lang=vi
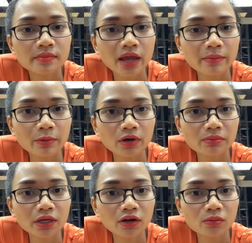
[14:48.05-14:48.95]
Em đọc
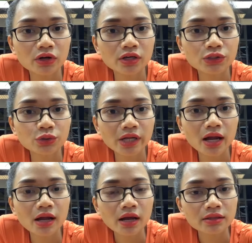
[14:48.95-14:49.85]
comment của mọi người chút nhé.
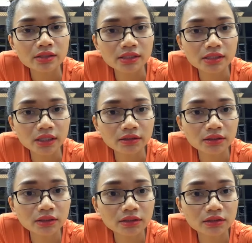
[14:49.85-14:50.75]
Chị Trần
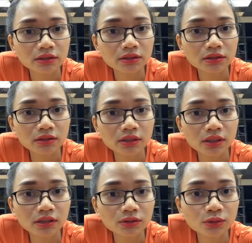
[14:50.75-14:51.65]
Thị
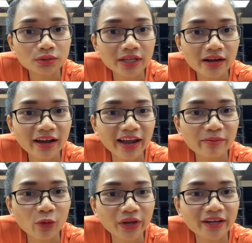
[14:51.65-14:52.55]
Thu Giang nghe
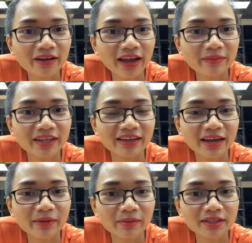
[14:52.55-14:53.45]
bổ ích em nhỉ.
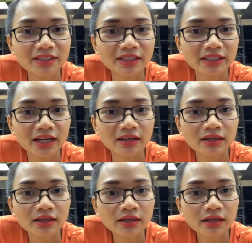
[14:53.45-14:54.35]
Em cảm ơn chị nhỉ.
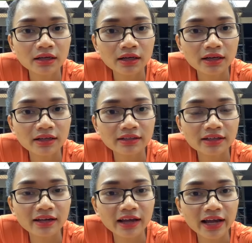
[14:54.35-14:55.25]

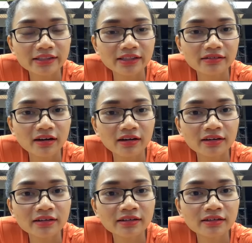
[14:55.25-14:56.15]
Hai chị Hường,
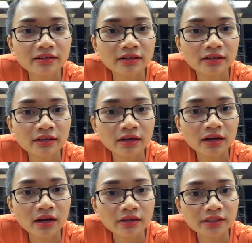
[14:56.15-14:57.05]

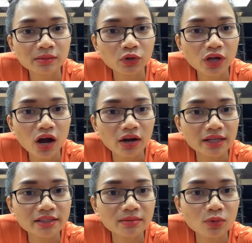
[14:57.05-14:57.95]
chị muốn hỏi là
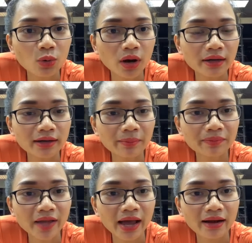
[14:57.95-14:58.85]
sinh mổ gần 5
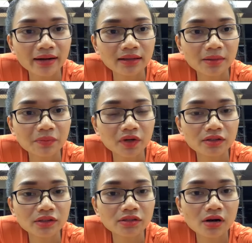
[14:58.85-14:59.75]
tháng đã tập được
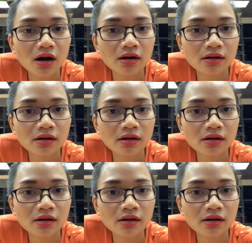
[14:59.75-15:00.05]
chưa?